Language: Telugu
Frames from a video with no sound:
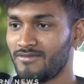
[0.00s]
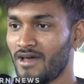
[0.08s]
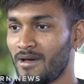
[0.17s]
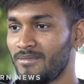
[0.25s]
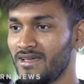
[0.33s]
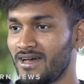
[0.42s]

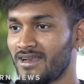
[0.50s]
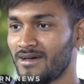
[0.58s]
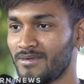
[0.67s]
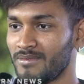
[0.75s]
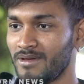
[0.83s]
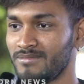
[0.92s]
ఫ్యామిలీగా
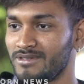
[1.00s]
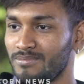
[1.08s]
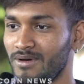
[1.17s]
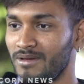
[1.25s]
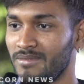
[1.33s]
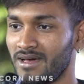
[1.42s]
మనం ఏం
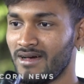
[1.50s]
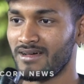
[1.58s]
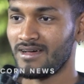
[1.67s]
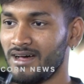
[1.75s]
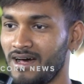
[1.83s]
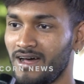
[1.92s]
చెప్పలేము ఇక
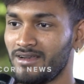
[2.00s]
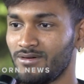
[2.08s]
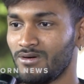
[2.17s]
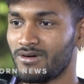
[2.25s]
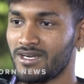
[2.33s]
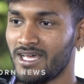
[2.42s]
వాళ్ళు
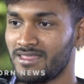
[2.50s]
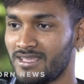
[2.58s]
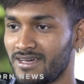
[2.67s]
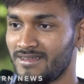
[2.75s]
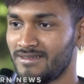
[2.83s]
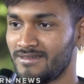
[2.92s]
ఒక్కటే అంతా